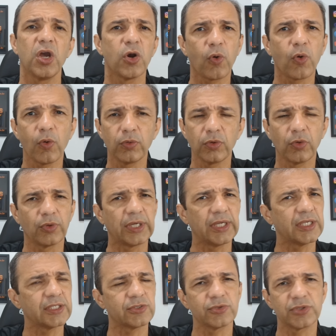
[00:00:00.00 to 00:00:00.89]
com o
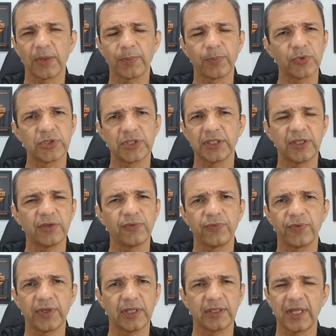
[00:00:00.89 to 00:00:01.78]
Lourenço. Já podia ter,
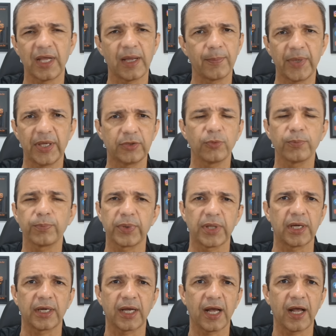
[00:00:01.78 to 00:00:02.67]
feito, ter aberto o
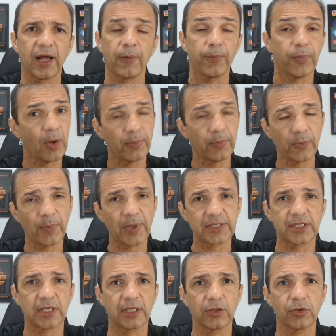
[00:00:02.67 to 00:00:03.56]
placar. O próprio
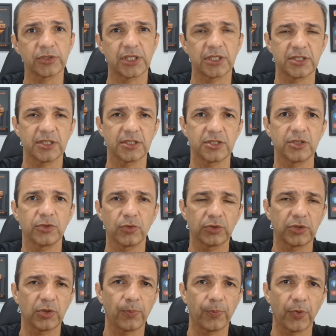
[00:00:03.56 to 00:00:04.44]
Barcelona já tinha tido
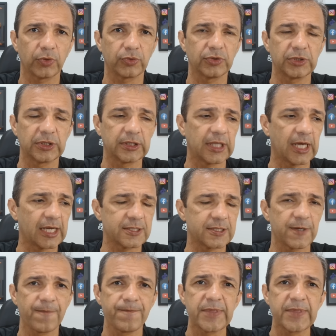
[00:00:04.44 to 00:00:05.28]
outra oportunidade.